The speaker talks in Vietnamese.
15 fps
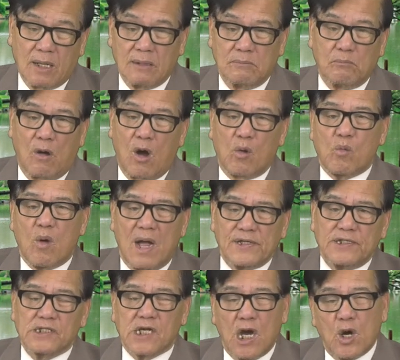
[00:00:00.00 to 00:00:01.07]
bỏ qua
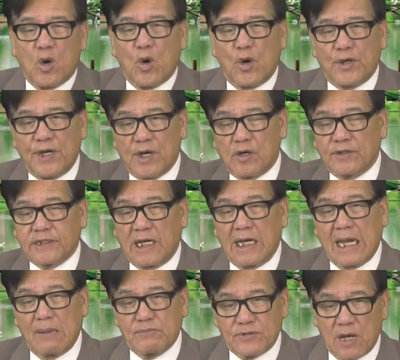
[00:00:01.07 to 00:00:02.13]
những cơ hội để có thể
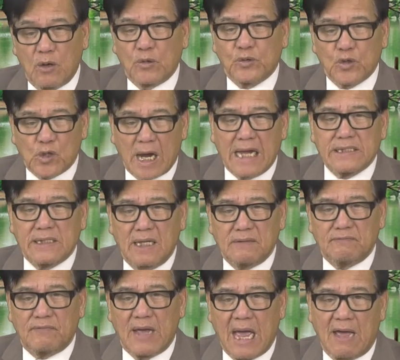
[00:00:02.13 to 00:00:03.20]
làm giàu cho cá nhân
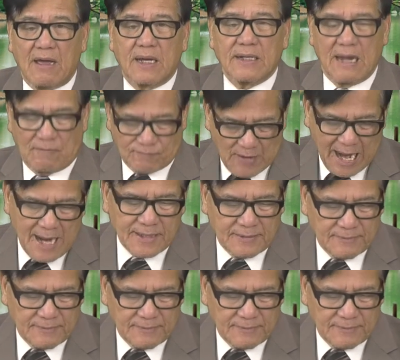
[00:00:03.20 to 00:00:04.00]
và đảng phái.